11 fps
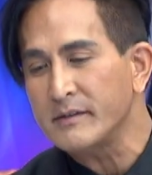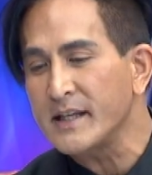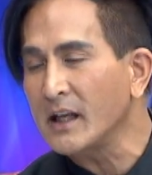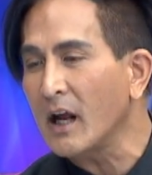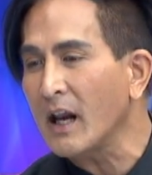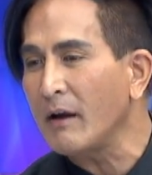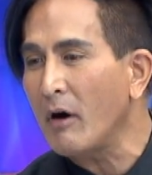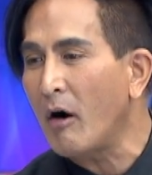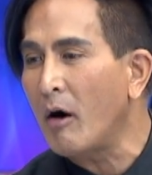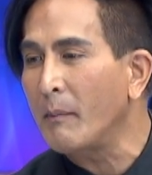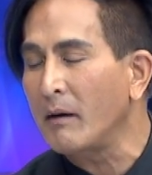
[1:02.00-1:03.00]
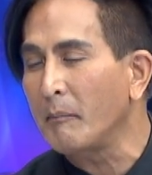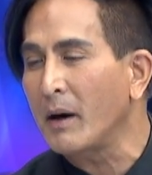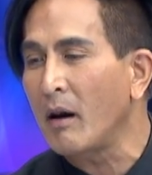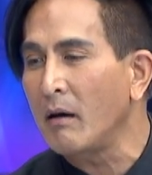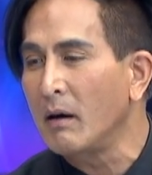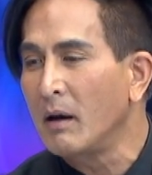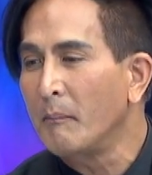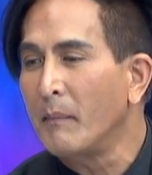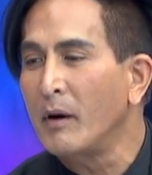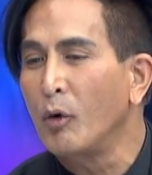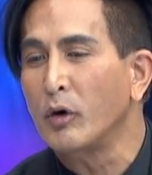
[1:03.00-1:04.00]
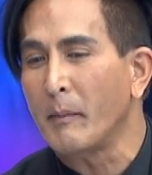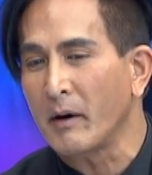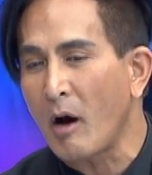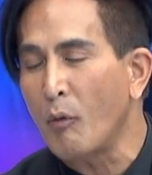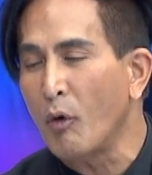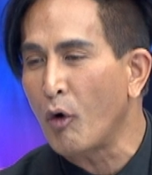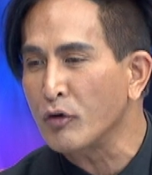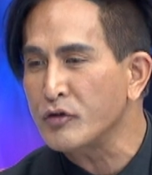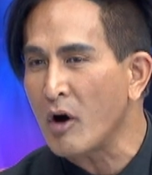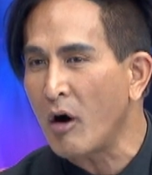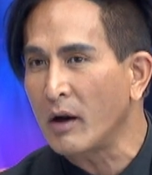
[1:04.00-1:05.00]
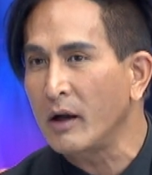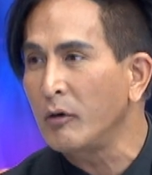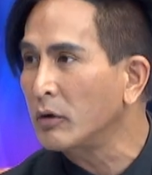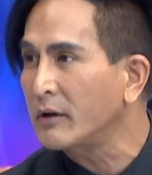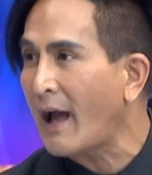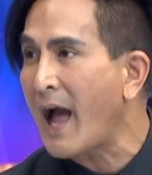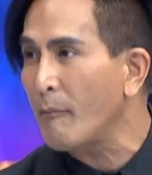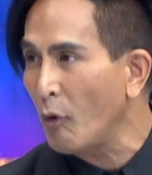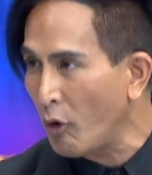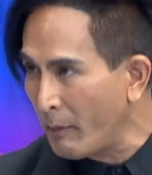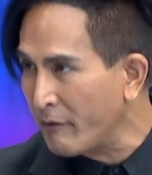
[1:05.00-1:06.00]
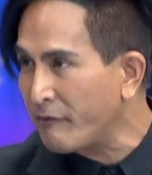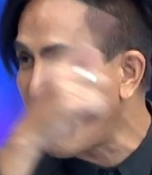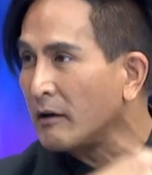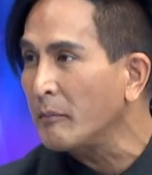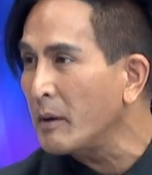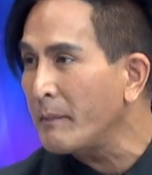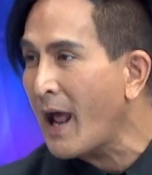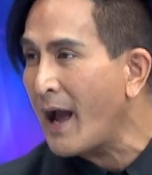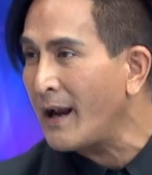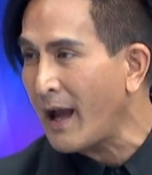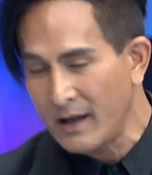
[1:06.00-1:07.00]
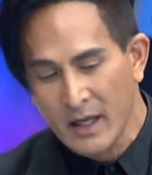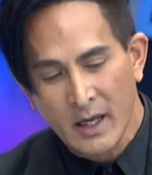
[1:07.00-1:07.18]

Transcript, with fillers: จีนก็เคลมว่าอ๋อมันหลุดมานอกโคจรเฮ้ยหลุดข้ามโลกมาอีกฝั่งหนึ่งมันไม่ได้แล้ว